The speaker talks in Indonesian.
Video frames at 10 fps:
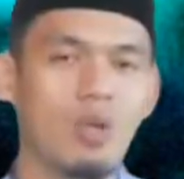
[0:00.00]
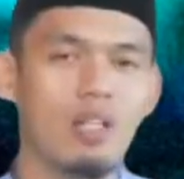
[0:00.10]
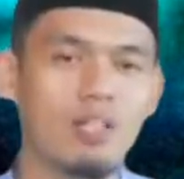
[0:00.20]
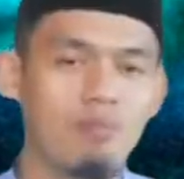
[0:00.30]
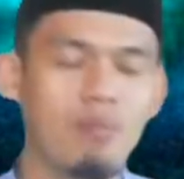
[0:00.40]

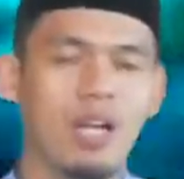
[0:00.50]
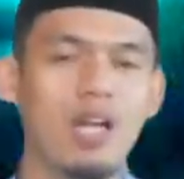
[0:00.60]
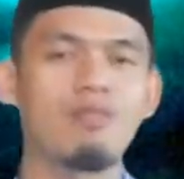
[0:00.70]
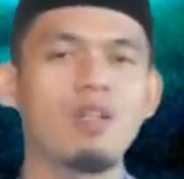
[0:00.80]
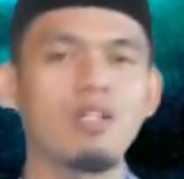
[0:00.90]
sudah sampai
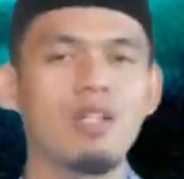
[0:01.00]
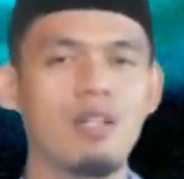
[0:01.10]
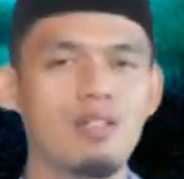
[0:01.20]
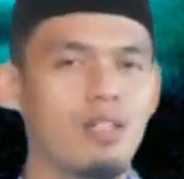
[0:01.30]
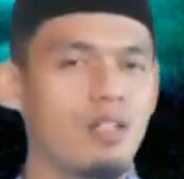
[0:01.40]
levelnya
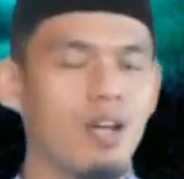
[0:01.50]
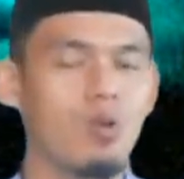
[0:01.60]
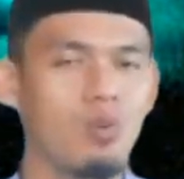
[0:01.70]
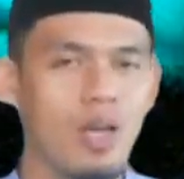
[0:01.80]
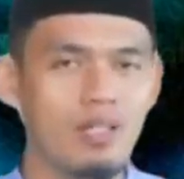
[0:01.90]
Sayyidina
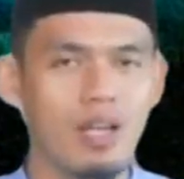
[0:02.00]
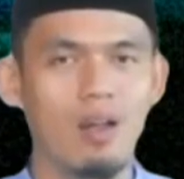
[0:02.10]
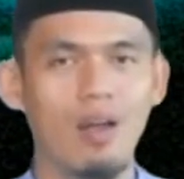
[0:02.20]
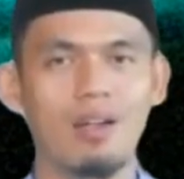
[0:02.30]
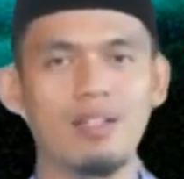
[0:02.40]
Uwais
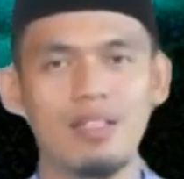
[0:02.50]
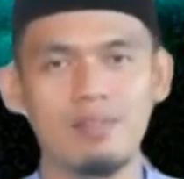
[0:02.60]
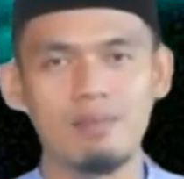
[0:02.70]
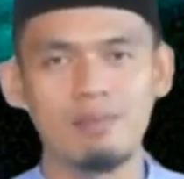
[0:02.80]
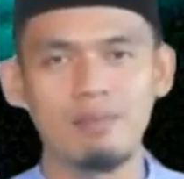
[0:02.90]
Al-Qarni.